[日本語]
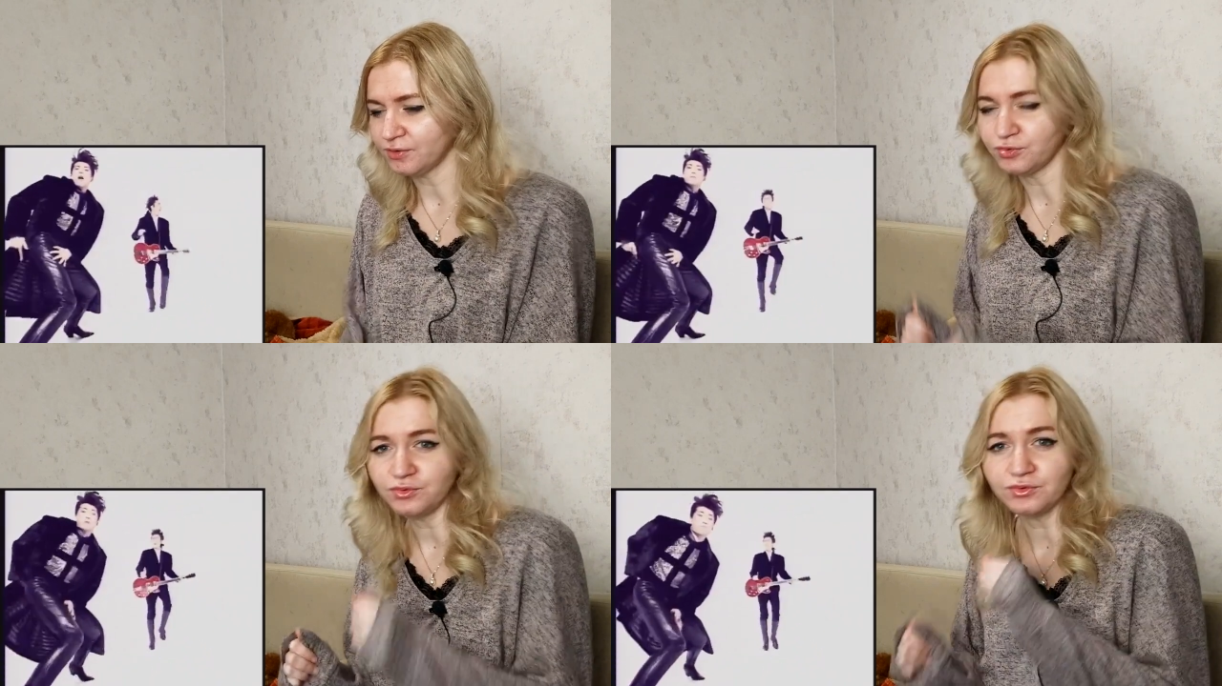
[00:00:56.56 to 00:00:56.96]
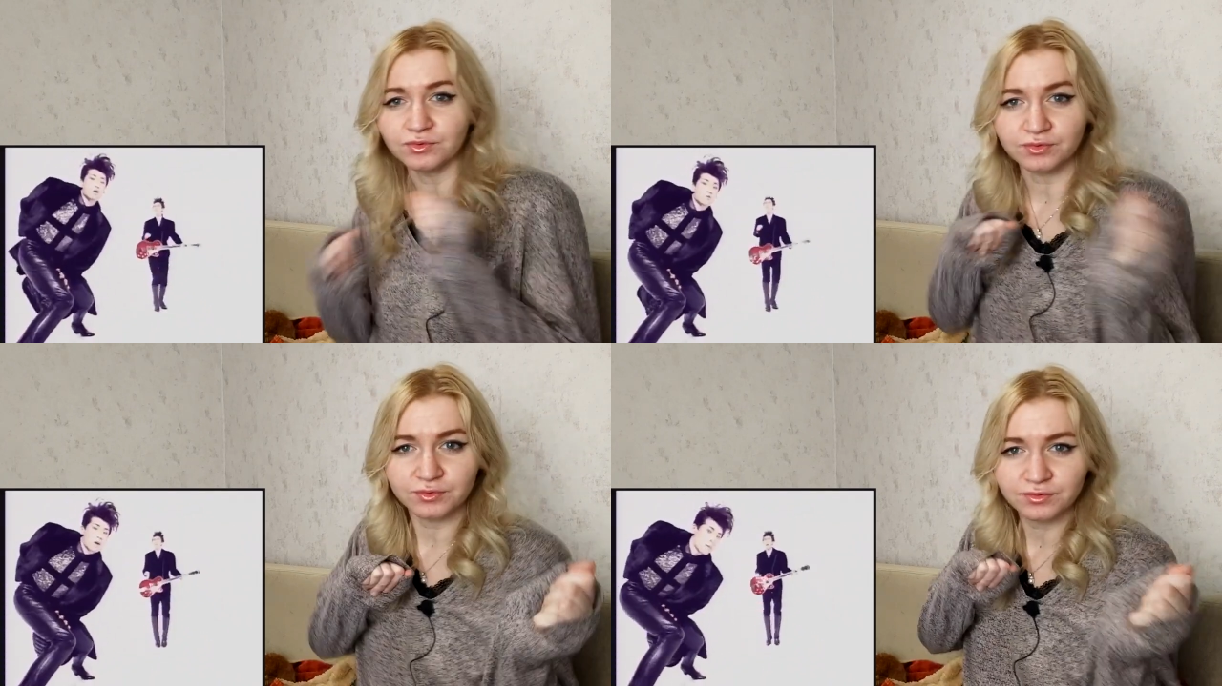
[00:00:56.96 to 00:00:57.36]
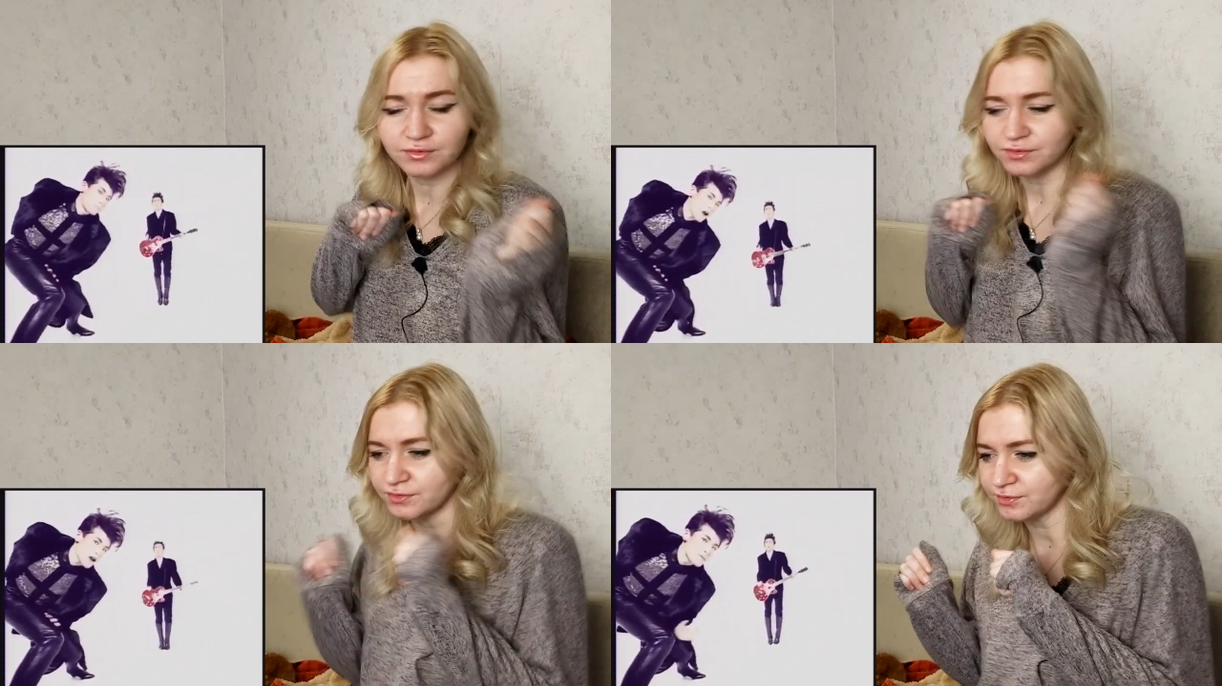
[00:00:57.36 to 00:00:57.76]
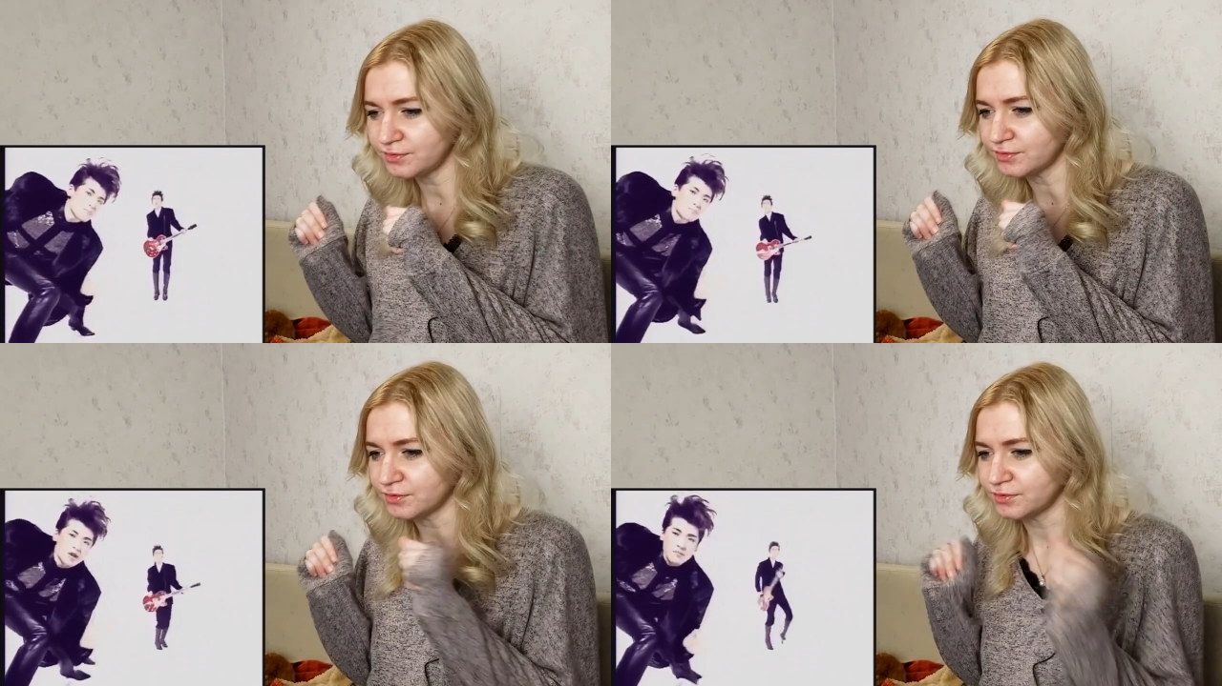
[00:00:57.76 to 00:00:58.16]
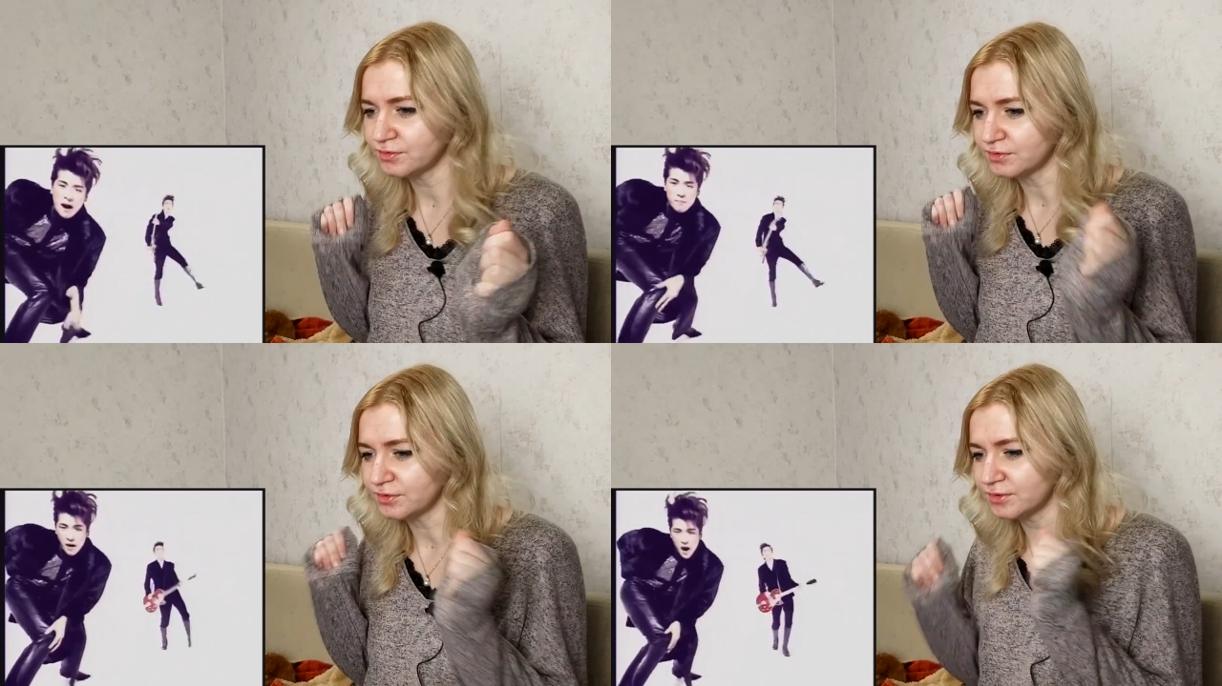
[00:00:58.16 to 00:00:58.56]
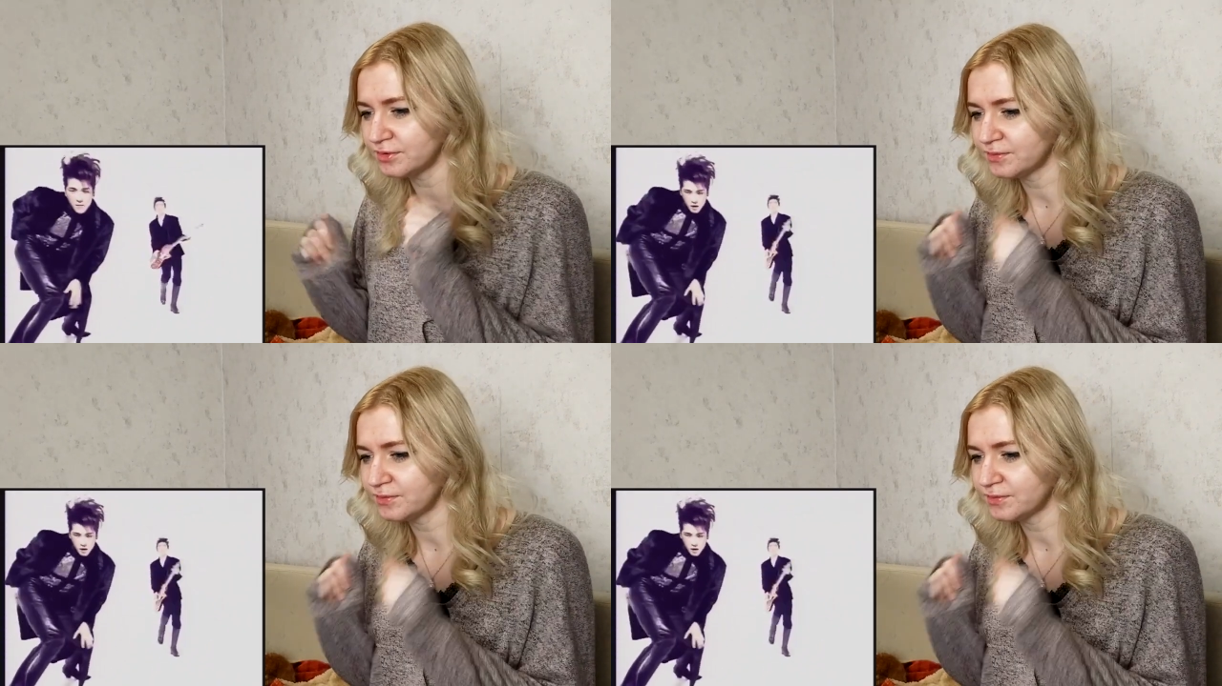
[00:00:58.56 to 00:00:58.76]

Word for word: おおおお